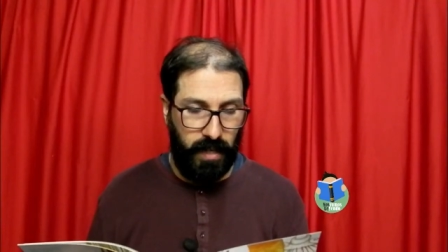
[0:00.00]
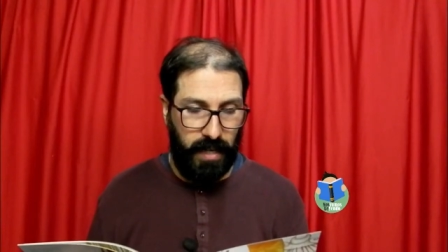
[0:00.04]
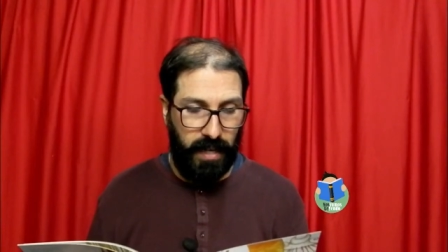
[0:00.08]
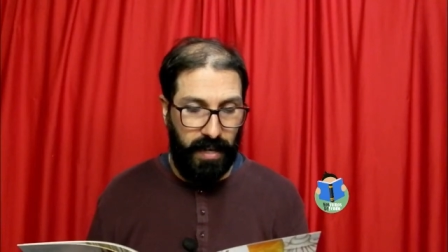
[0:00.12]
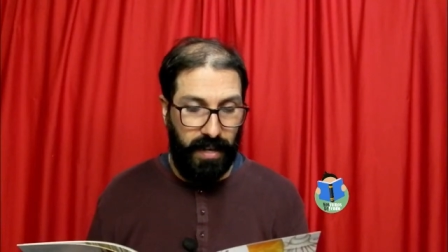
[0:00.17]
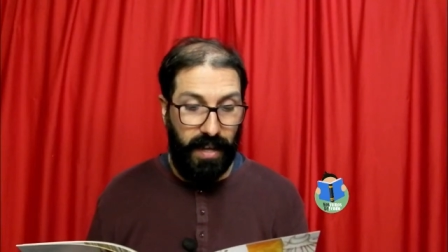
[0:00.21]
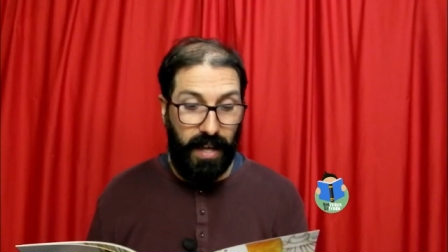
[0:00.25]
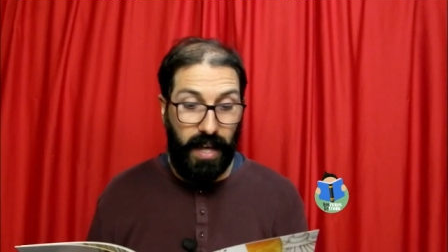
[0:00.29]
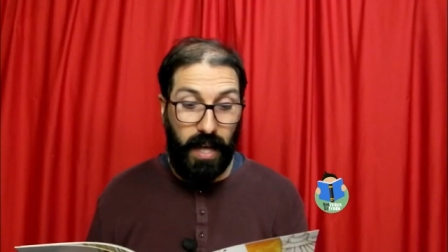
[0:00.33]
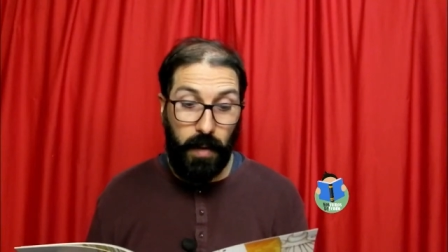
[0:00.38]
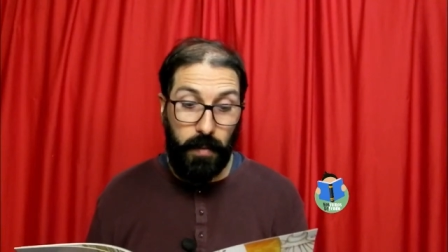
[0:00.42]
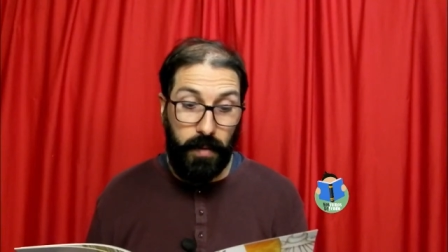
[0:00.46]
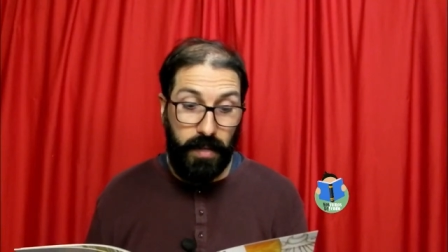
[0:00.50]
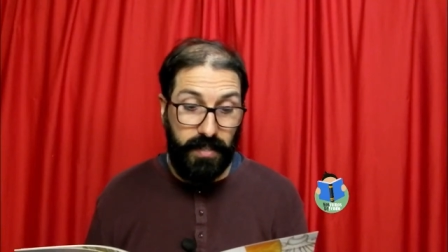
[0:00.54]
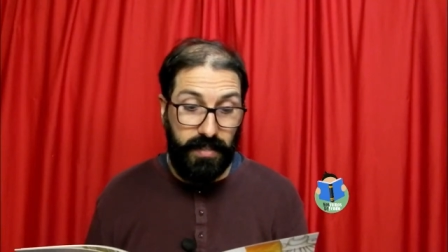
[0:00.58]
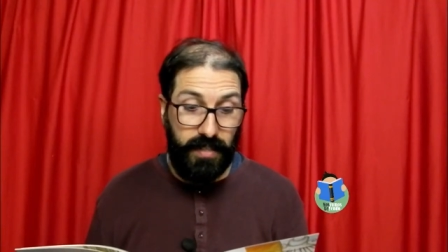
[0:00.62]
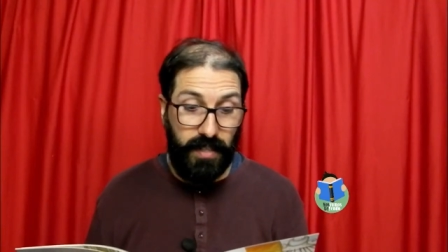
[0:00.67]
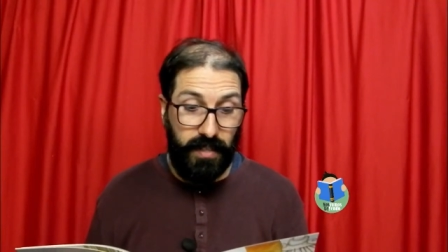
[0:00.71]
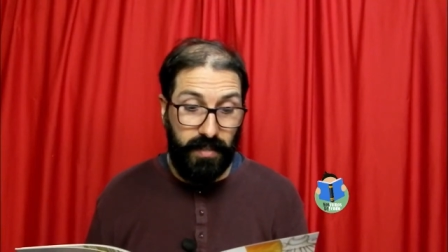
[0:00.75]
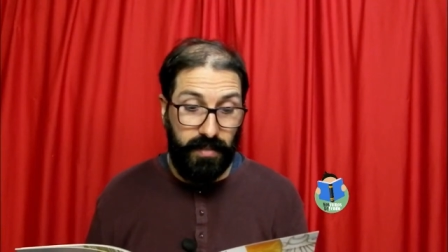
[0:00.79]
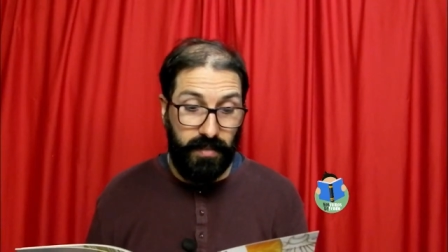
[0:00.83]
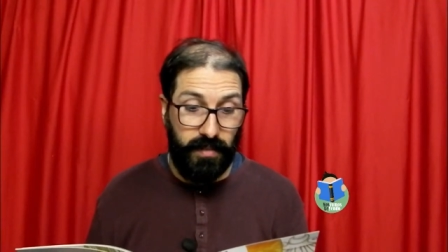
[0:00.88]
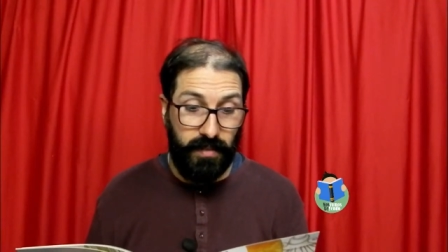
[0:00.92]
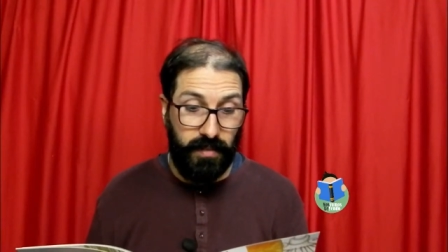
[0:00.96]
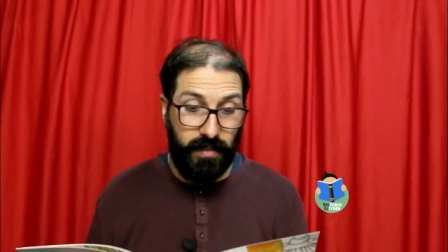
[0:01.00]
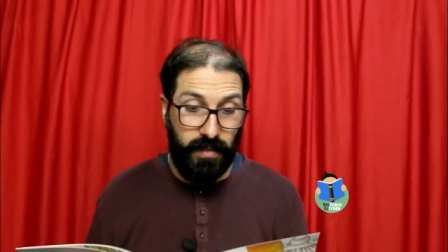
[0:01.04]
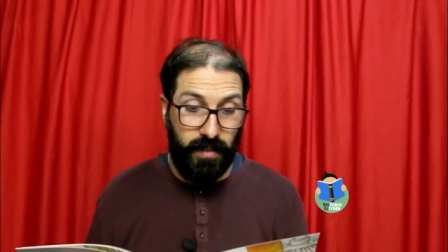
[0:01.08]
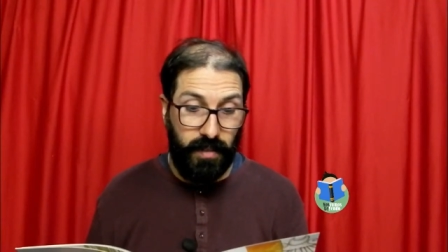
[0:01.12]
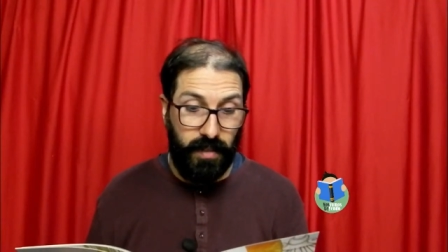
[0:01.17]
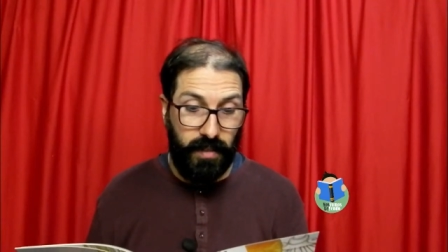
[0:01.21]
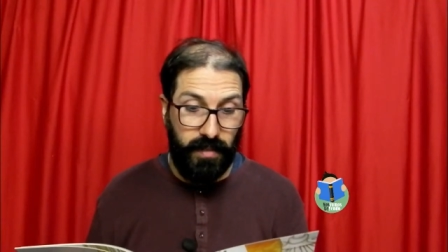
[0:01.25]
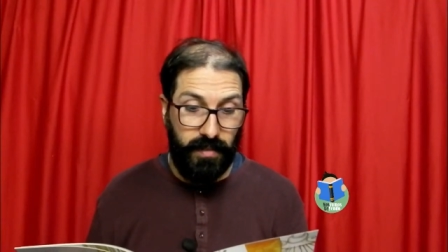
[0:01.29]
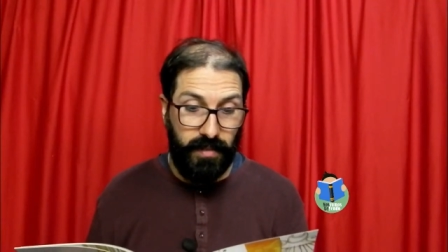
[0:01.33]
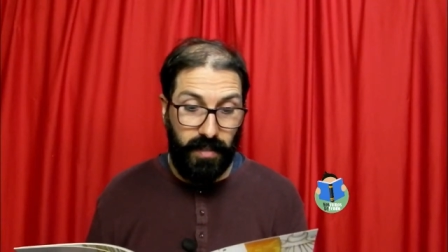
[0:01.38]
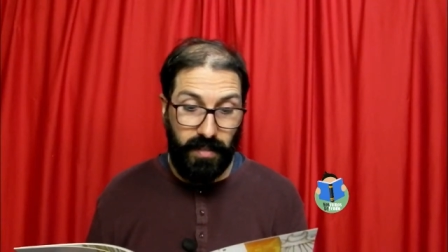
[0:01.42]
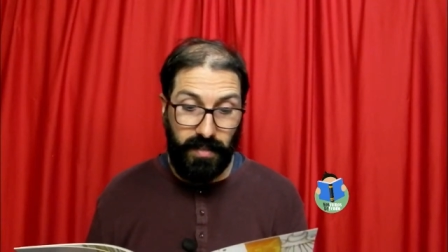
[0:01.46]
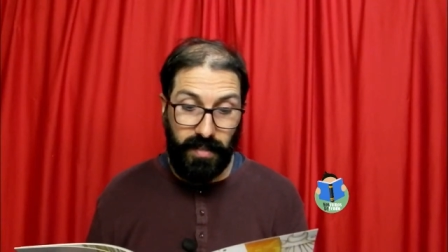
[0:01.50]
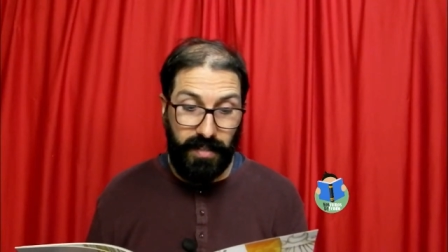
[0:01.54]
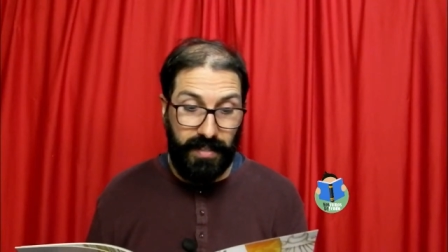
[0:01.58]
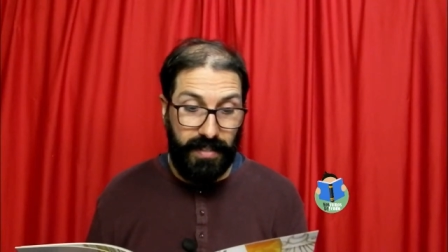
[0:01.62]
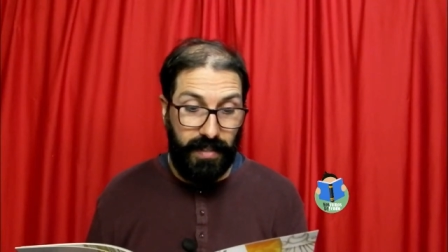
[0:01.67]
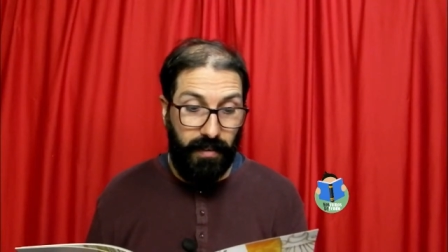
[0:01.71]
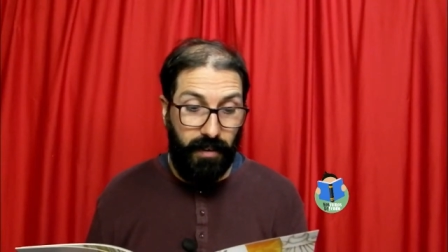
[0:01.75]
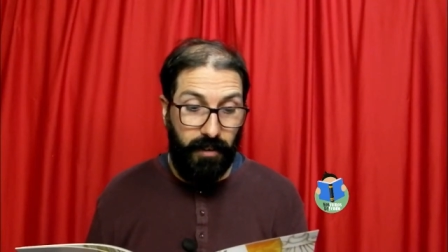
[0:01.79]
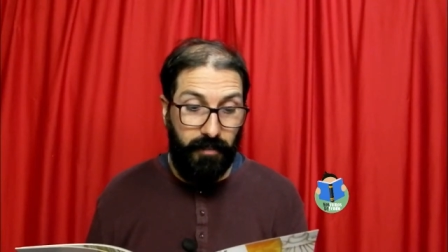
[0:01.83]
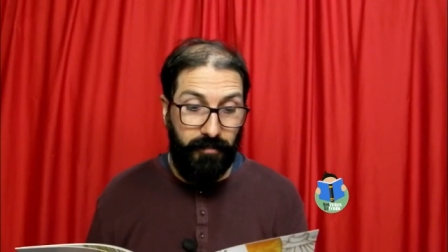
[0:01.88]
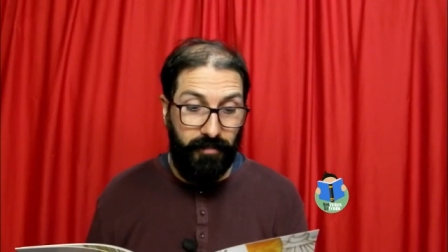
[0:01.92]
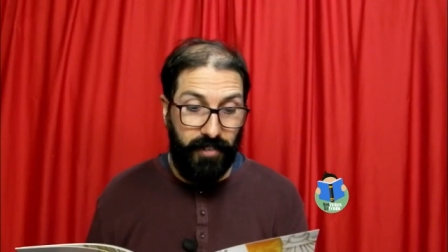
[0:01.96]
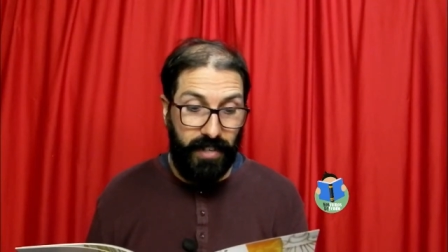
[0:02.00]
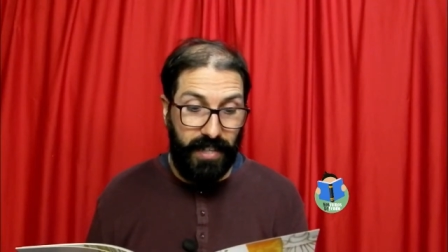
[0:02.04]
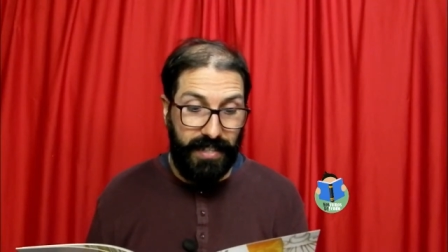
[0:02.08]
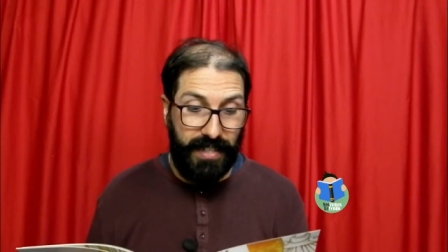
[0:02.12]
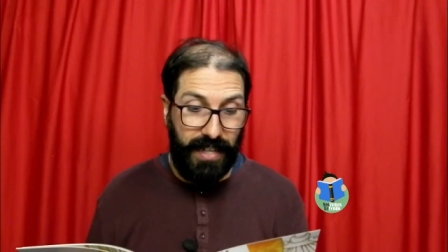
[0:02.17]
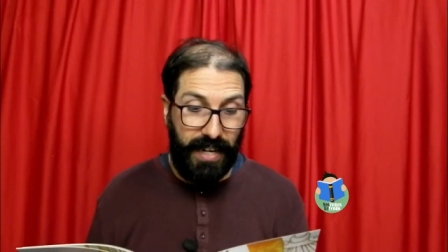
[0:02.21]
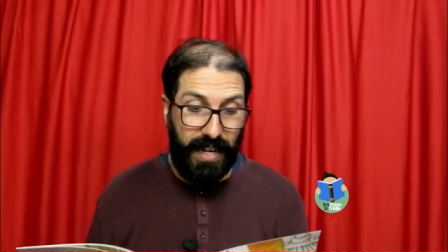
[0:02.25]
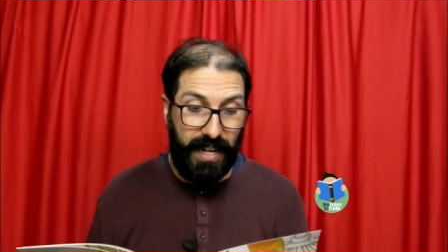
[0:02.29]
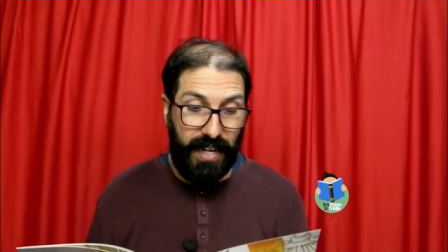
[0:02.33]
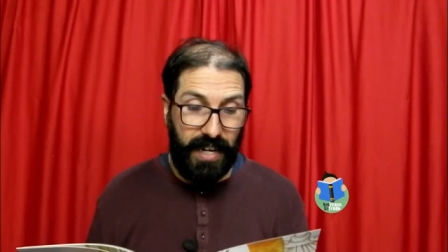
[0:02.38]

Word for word: A veces se sentaban frente a la